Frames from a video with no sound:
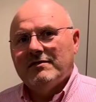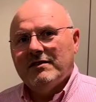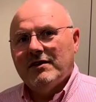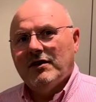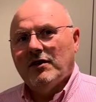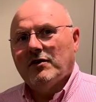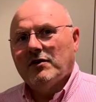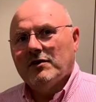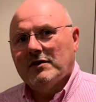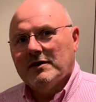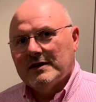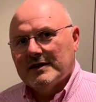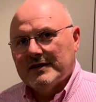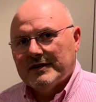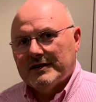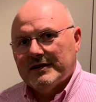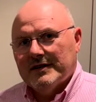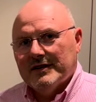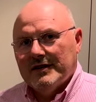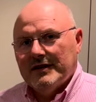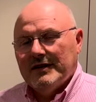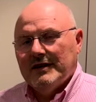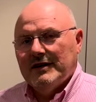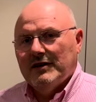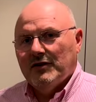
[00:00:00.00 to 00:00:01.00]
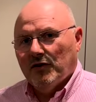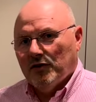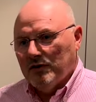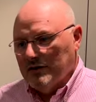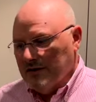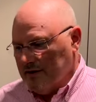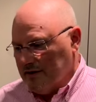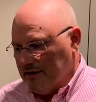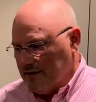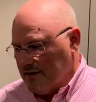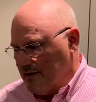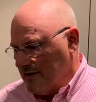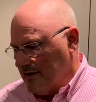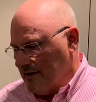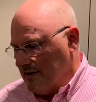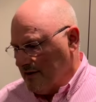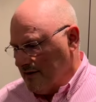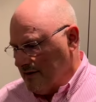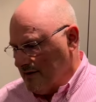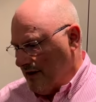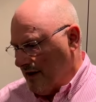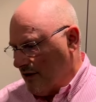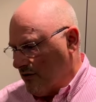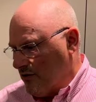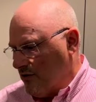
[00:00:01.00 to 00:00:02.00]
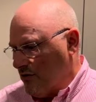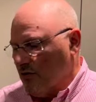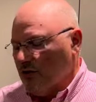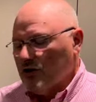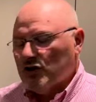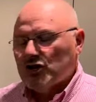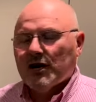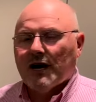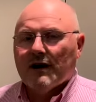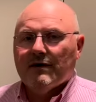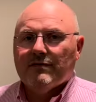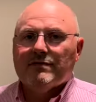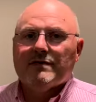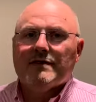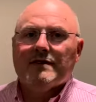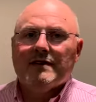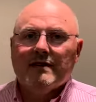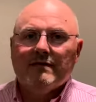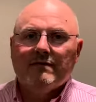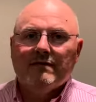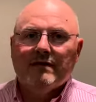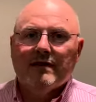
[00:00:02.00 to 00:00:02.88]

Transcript: wir euch die neueste Errungenschaft, die